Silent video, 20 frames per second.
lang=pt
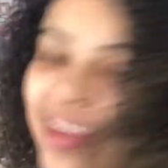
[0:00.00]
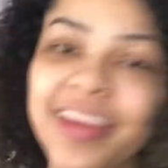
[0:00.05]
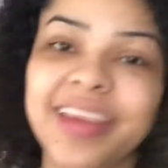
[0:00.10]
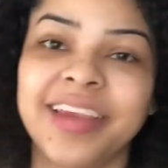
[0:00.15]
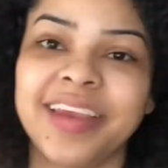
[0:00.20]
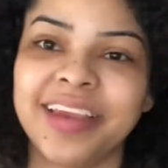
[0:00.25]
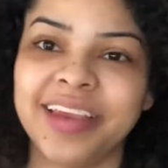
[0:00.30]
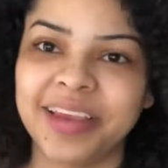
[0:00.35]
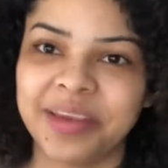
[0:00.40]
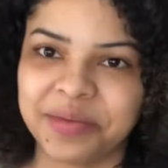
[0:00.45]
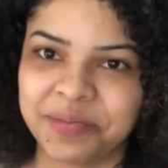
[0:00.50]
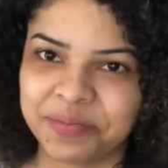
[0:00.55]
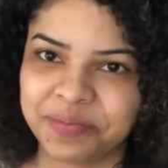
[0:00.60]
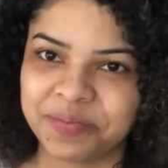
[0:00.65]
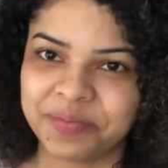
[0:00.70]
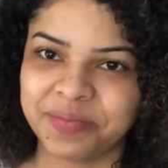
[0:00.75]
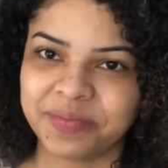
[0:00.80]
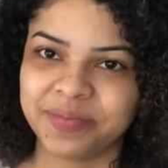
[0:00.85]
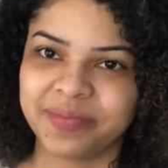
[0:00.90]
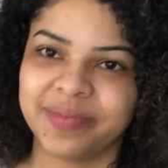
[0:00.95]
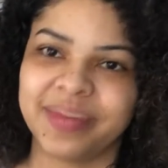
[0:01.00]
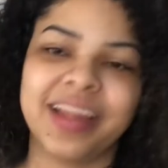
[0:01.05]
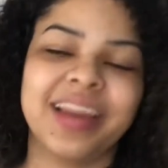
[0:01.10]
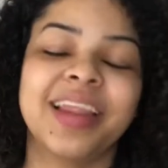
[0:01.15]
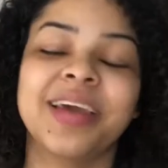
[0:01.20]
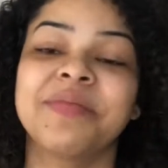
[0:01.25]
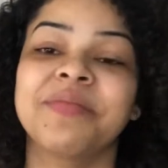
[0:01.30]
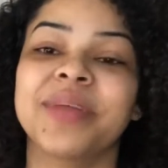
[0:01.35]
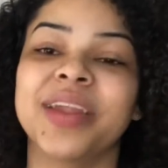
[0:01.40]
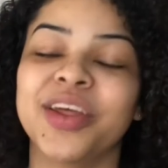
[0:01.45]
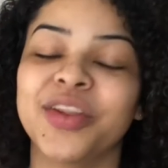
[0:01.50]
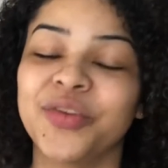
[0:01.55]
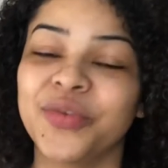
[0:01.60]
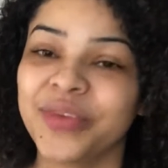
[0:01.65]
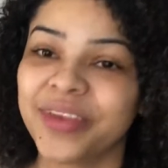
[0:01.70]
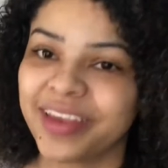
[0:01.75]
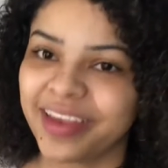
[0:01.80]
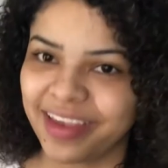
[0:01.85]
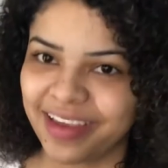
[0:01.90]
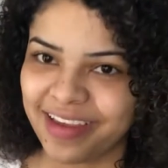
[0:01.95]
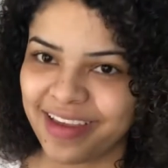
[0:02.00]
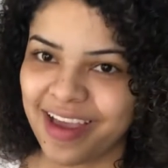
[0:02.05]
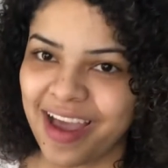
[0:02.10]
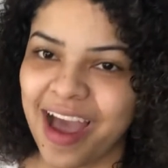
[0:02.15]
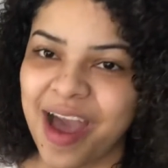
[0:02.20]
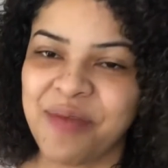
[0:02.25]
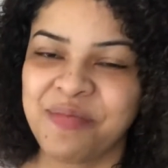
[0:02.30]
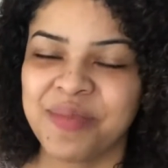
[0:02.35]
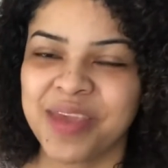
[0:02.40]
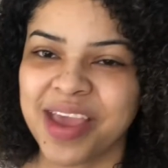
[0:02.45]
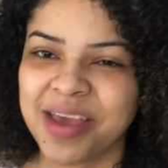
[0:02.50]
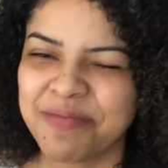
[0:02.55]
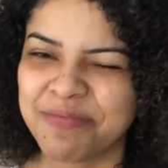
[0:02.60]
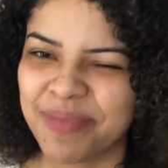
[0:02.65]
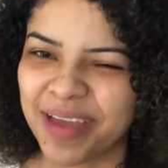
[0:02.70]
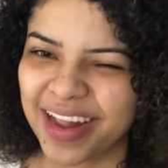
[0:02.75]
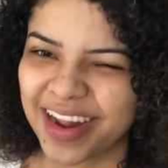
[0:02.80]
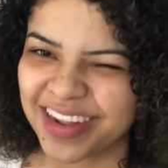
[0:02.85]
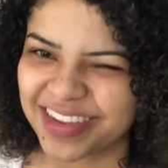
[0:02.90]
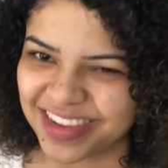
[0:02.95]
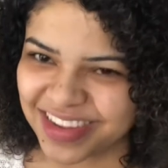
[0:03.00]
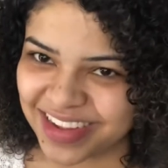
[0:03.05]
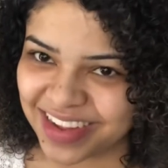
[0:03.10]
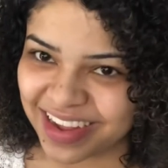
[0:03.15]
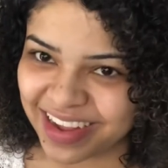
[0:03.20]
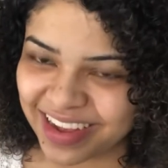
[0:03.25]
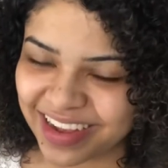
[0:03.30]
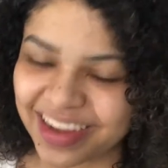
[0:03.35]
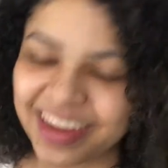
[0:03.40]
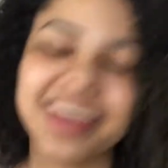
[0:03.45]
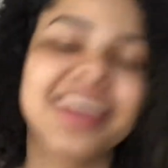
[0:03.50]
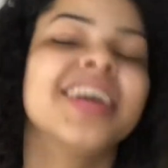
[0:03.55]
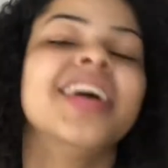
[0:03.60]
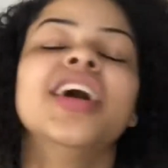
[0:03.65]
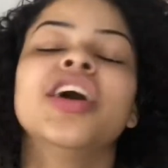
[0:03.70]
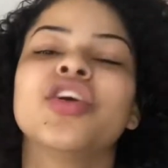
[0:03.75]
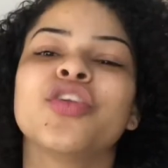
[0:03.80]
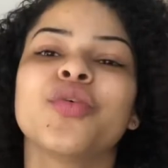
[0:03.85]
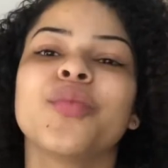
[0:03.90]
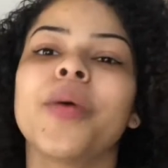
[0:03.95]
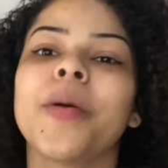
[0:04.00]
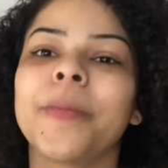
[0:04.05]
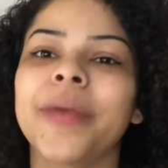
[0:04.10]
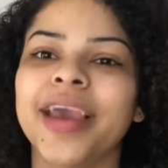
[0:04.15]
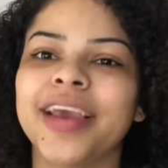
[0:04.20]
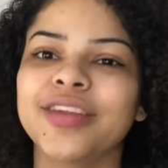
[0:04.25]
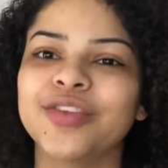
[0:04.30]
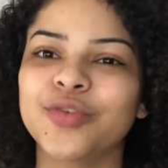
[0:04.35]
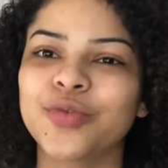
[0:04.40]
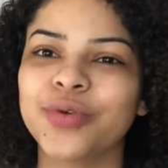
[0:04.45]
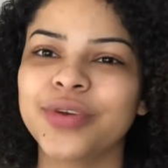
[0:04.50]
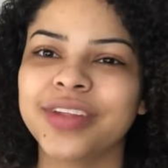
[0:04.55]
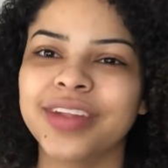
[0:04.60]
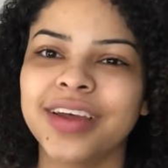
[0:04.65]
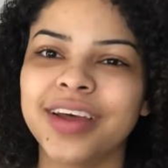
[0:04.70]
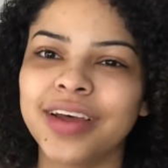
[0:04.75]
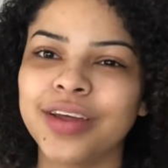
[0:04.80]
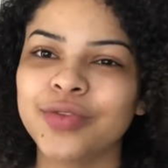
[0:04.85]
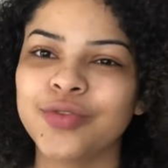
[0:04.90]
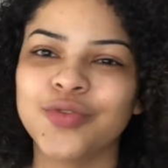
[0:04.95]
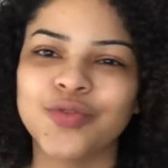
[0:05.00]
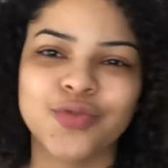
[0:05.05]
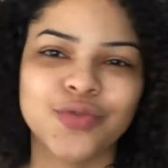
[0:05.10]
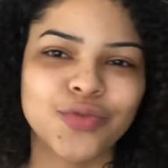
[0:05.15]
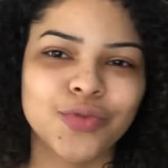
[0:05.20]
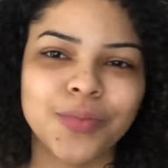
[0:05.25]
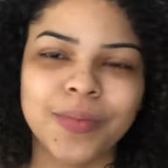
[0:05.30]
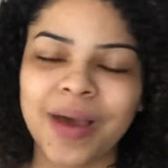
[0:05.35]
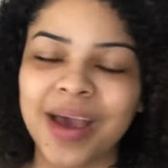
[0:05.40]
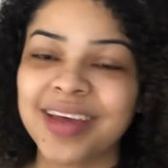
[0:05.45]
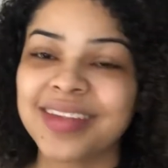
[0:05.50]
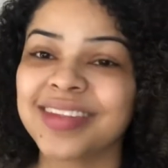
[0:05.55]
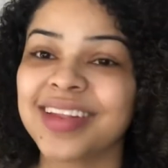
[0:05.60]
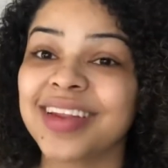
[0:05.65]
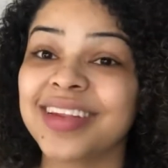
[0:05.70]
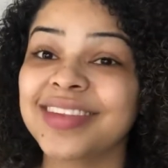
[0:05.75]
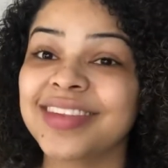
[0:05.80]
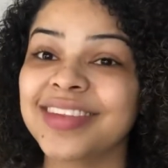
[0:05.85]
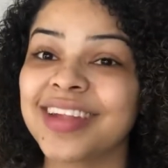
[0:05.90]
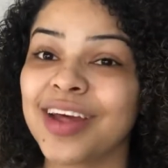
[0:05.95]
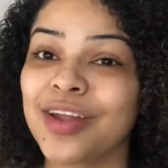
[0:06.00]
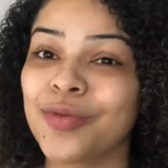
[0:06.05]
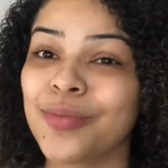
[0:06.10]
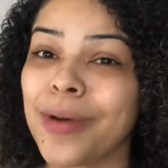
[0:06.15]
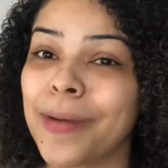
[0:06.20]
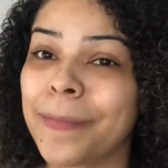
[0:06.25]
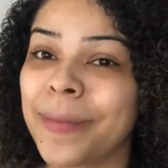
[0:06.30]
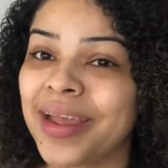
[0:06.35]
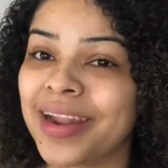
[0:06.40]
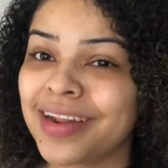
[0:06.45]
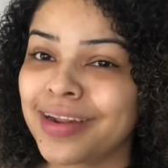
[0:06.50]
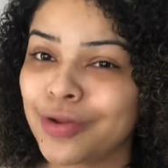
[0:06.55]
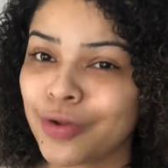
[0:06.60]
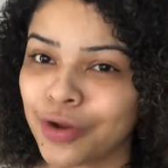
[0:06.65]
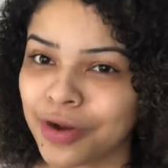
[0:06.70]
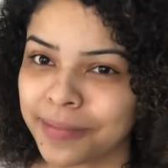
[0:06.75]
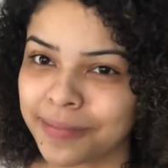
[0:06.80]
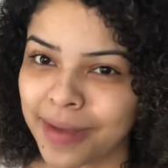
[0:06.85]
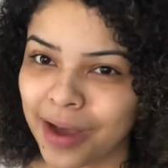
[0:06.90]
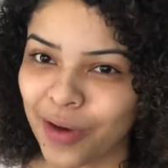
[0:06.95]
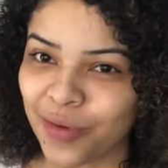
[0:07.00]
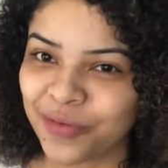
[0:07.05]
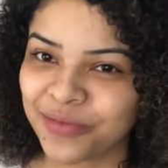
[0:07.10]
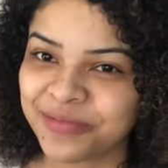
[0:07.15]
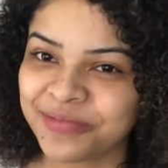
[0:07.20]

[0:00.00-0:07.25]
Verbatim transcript: E lembrando que a minha pele é seca. No momento, cuidando e tudo mais, ela está numa pele normal.